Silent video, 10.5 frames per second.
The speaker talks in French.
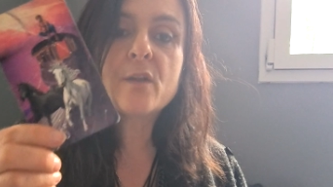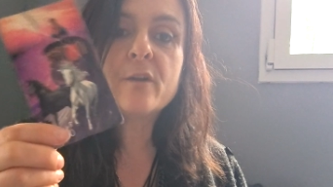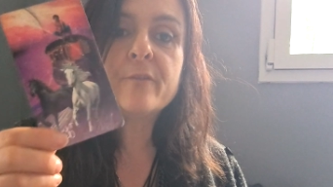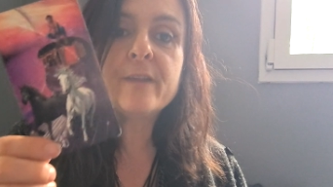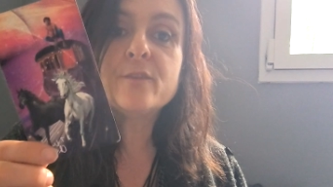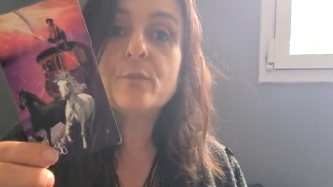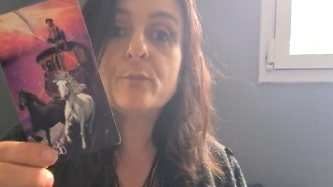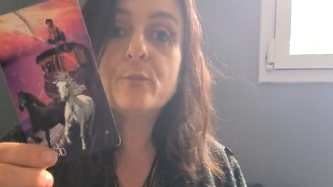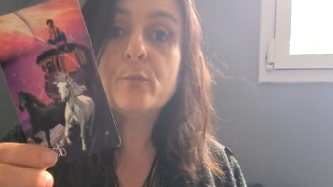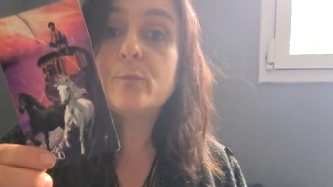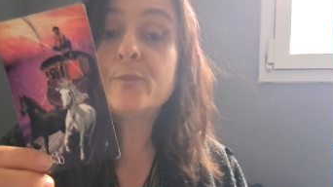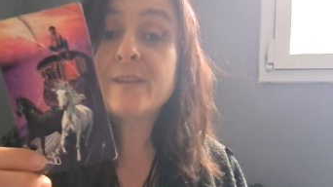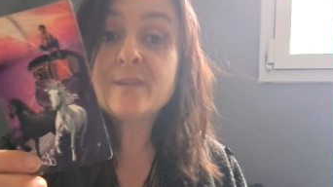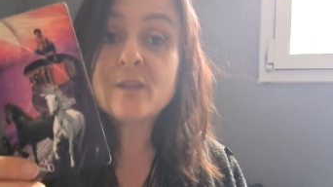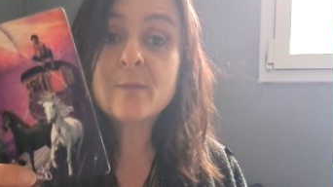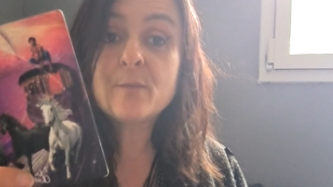qu'en fait, vous
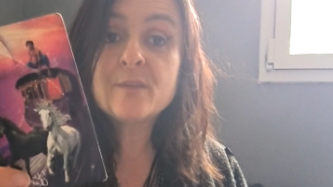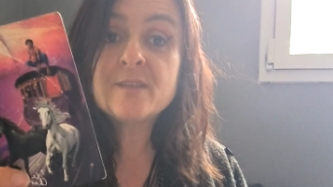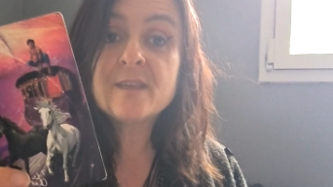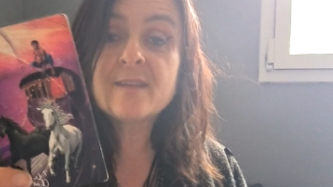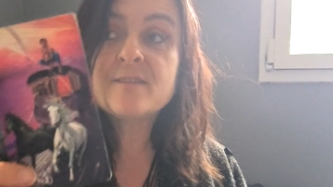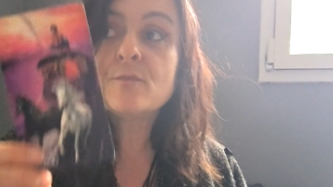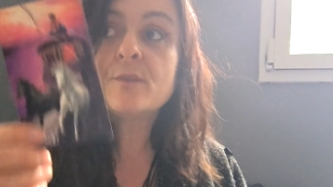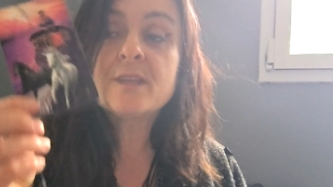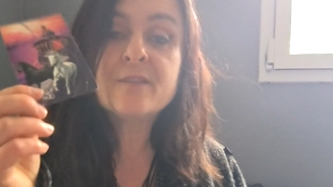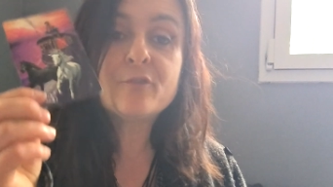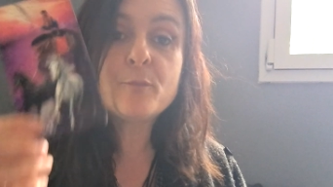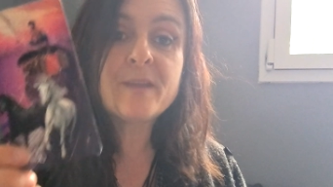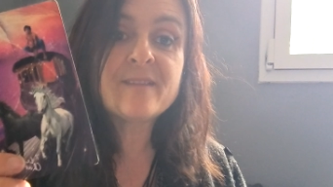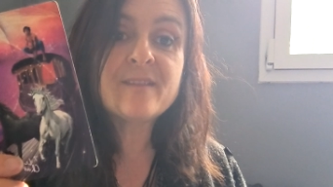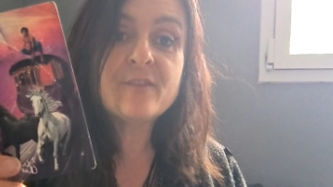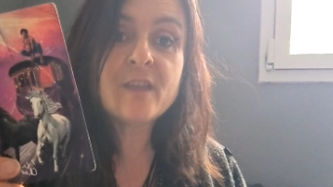êtes dans la bonne direction et qu'il faut
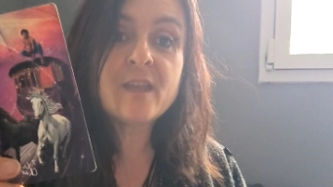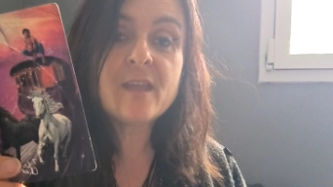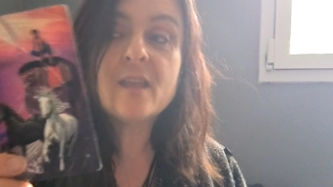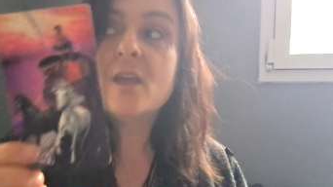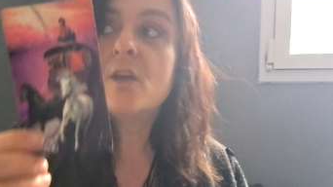persévérer.